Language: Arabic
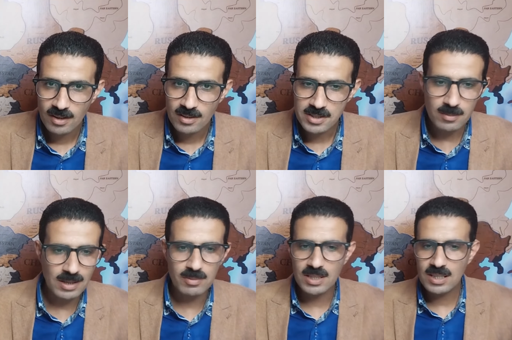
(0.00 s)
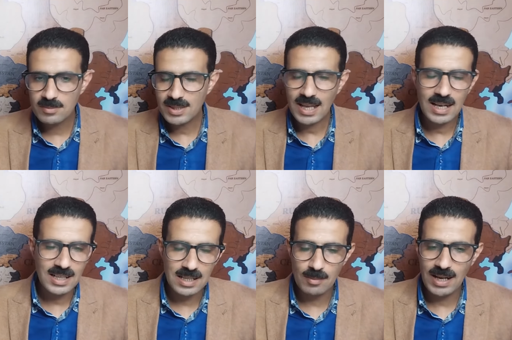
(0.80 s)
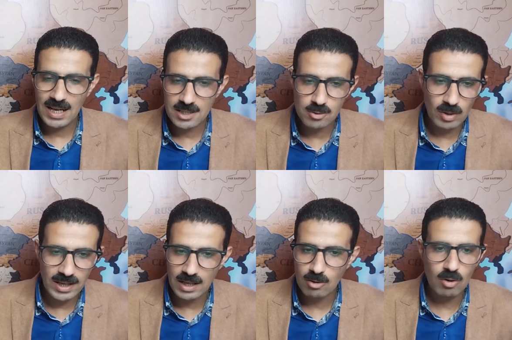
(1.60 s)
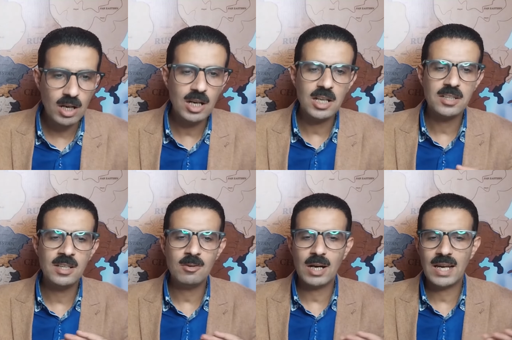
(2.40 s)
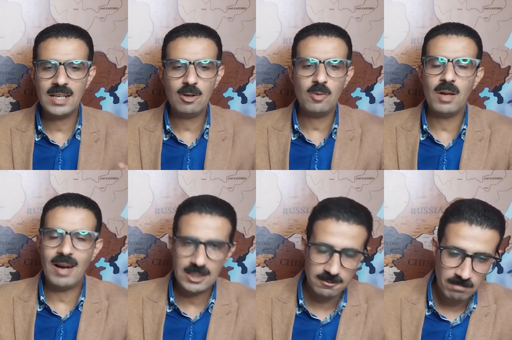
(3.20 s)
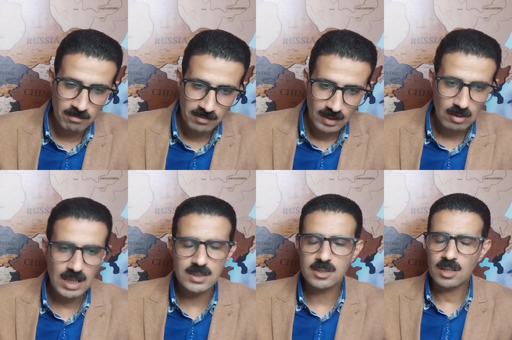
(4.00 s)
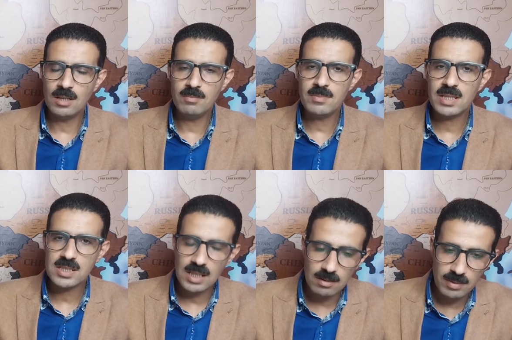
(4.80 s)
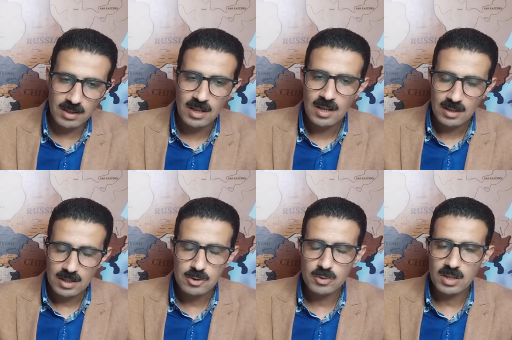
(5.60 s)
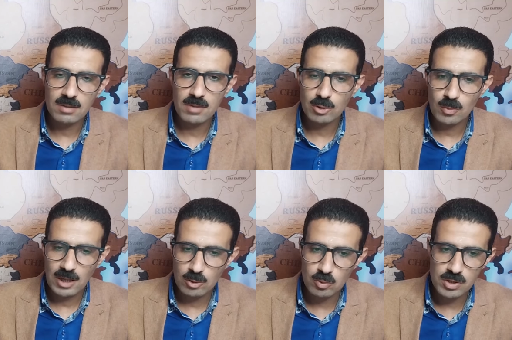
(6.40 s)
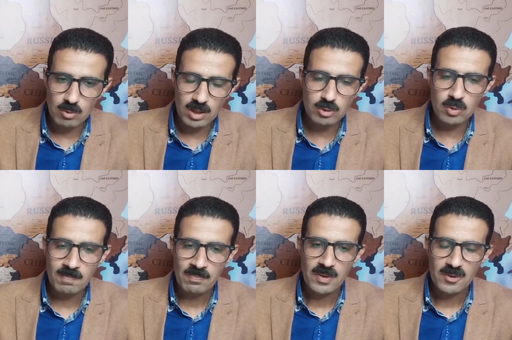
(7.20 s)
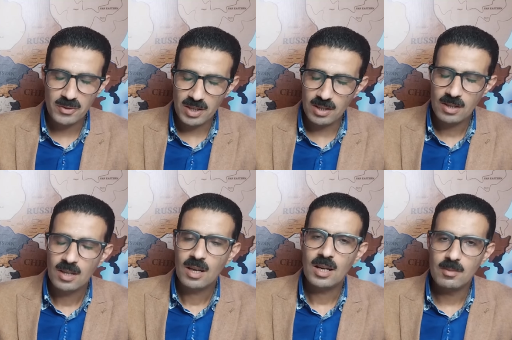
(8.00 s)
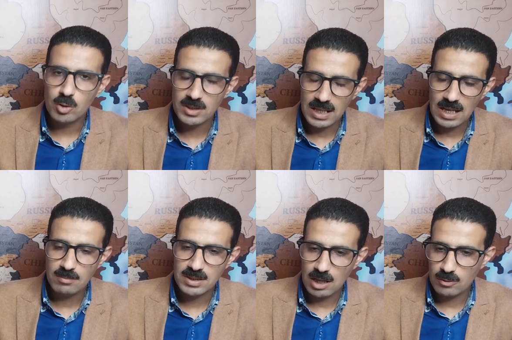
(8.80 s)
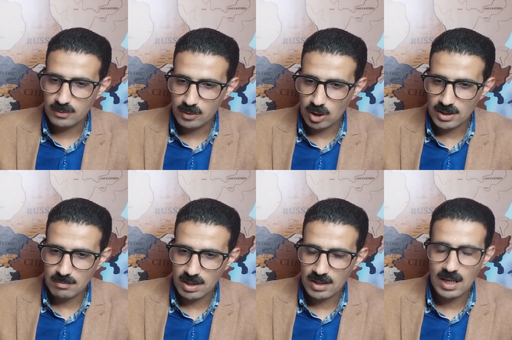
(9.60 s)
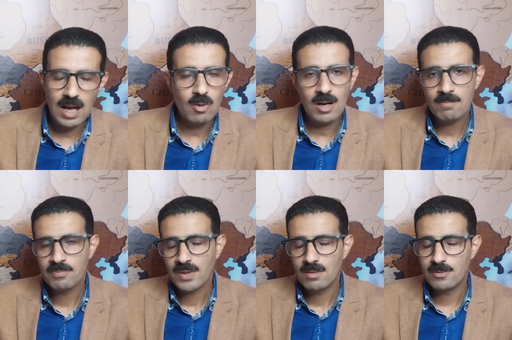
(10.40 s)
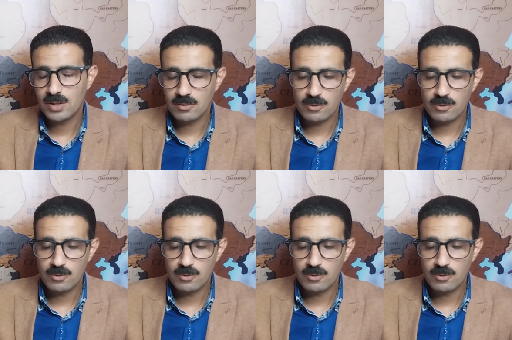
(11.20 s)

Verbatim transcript: سيبك من اللي بيضحك عليك كمال هاريس وغيرها كل اتنين وجهان لعمله واحده وادي ترامب بيستقبل رئيس وزراء المغضوب عليهم وزوجته في المنتجع بتاعه في فلوريدا مرالاجوا في